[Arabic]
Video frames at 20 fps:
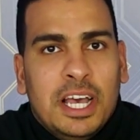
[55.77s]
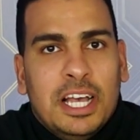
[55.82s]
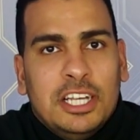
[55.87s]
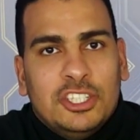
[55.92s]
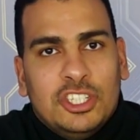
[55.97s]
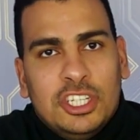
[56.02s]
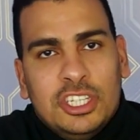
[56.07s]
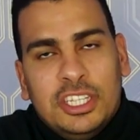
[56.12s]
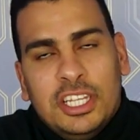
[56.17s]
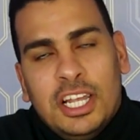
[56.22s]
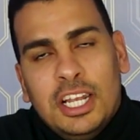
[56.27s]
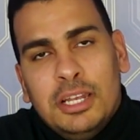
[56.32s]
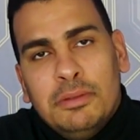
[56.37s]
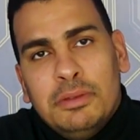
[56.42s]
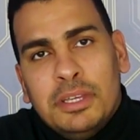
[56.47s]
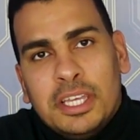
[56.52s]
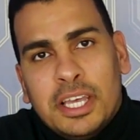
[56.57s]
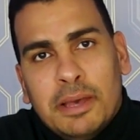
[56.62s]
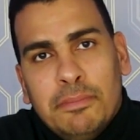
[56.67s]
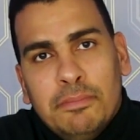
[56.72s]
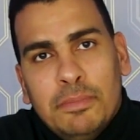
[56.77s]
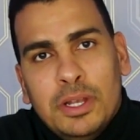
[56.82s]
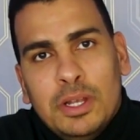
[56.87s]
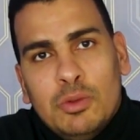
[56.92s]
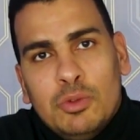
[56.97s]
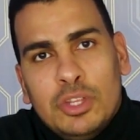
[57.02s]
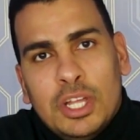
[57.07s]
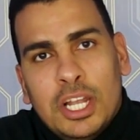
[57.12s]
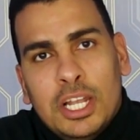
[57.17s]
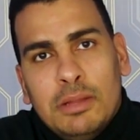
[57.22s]
عشان ده اللي بيكمل
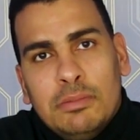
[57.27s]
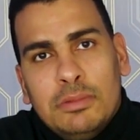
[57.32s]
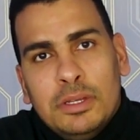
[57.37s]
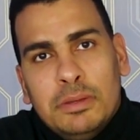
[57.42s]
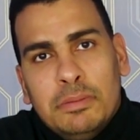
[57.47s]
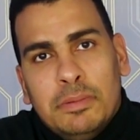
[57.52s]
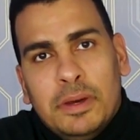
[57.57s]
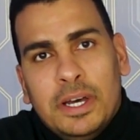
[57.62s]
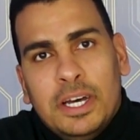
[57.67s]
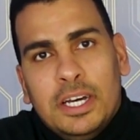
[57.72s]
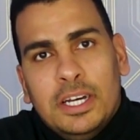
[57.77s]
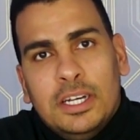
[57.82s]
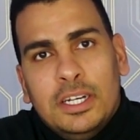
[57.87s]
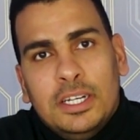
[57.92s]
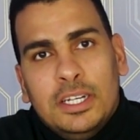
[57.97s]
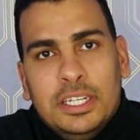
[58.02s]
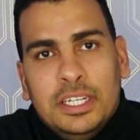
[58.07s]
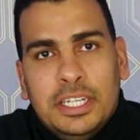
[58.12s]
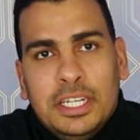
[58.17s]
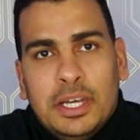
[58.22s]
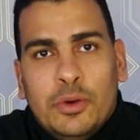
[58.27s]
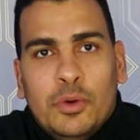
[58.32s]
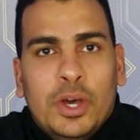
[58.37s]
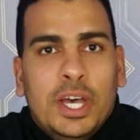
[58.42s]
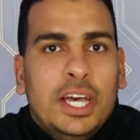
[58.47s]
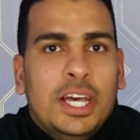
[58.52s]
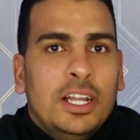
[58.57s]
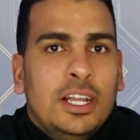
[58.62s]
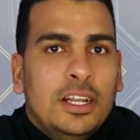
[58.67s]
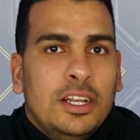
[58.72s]
وده اللي بيبقى
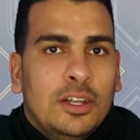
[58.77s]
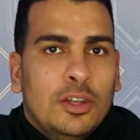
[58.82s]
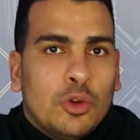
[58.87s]
النواه